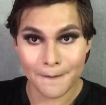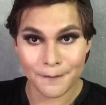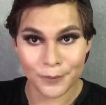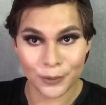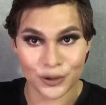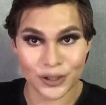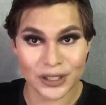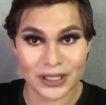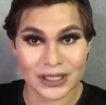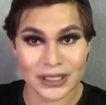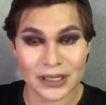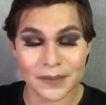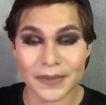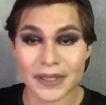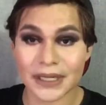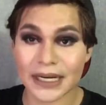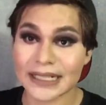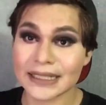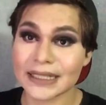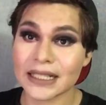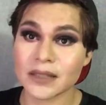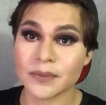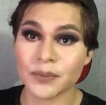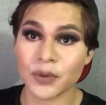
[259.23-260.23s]
Muchísimas
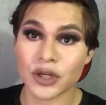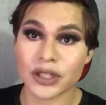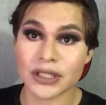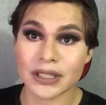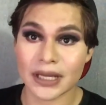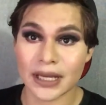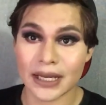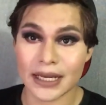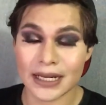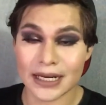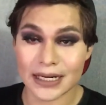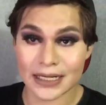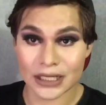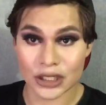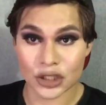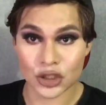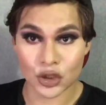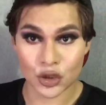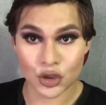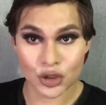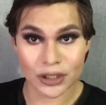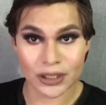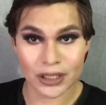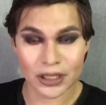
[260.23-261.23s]
gracias por seguirse
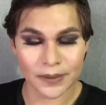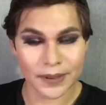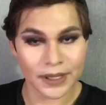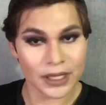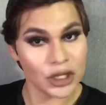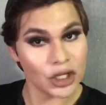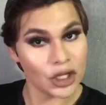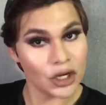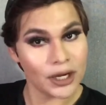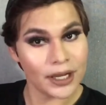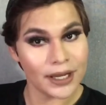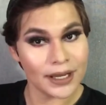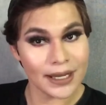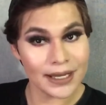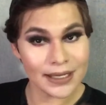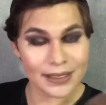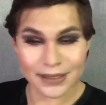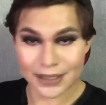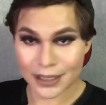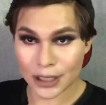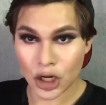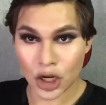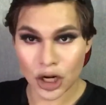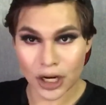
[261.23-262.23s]
suscribiendo. Y
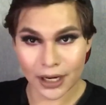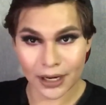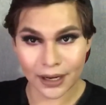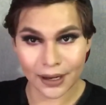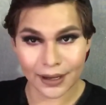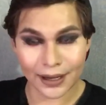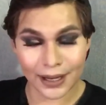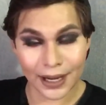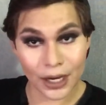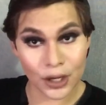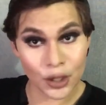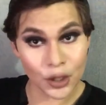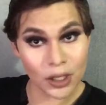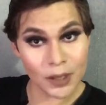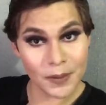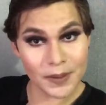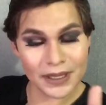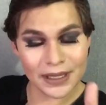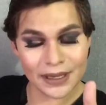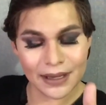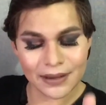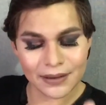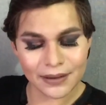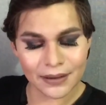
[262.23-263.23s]
si lo recrean, no
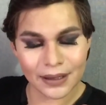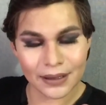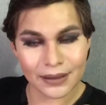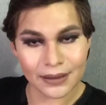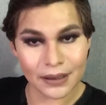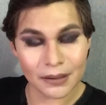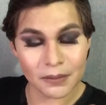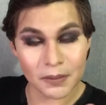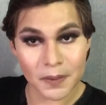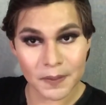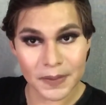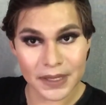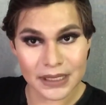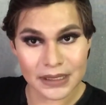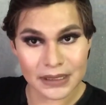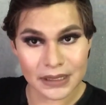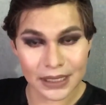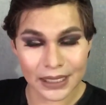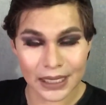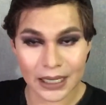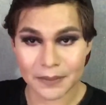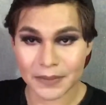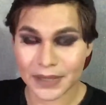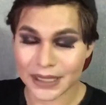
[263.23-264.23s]
olviden etiquetarme en mi
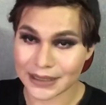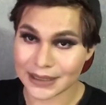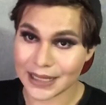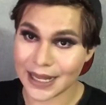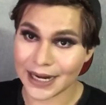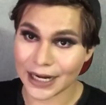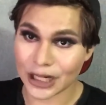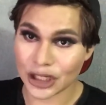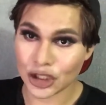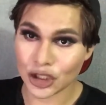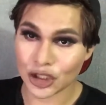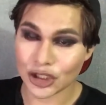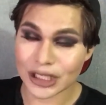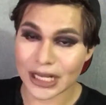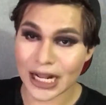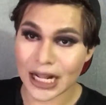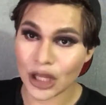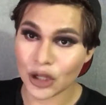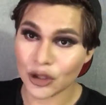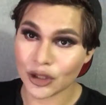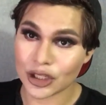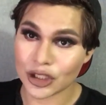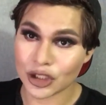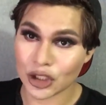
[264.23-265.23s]
Instagram, que es la red social
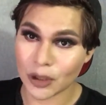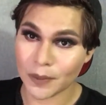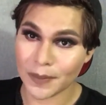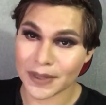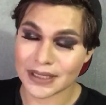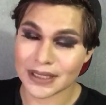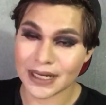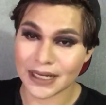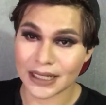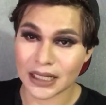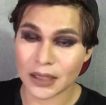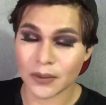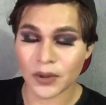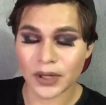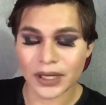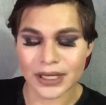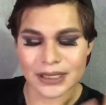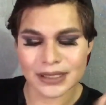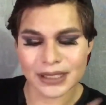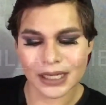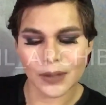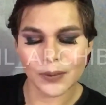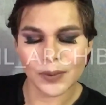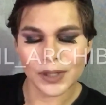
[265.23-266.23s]
donde estoy más activo, que
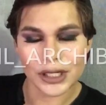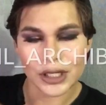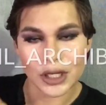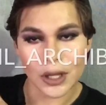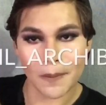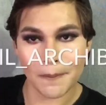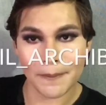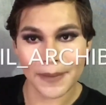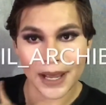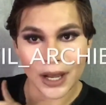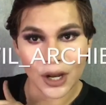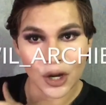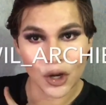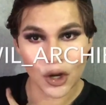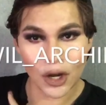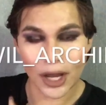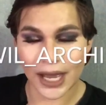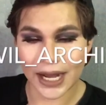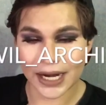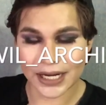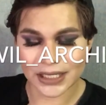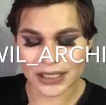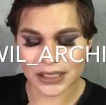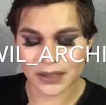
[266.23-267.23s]
es Raúl
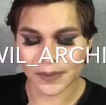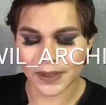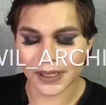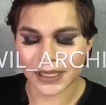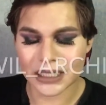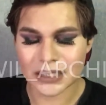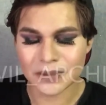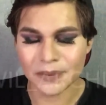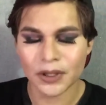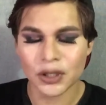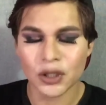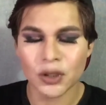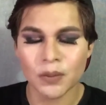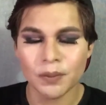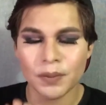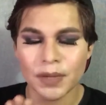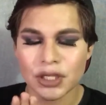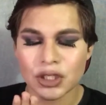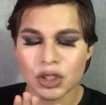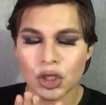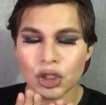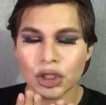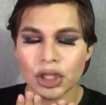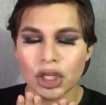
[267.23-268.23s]
archival Les mando un
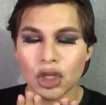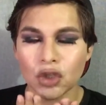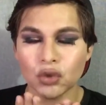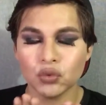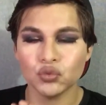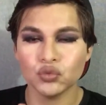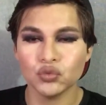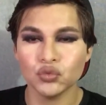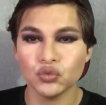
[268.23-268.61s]
besote.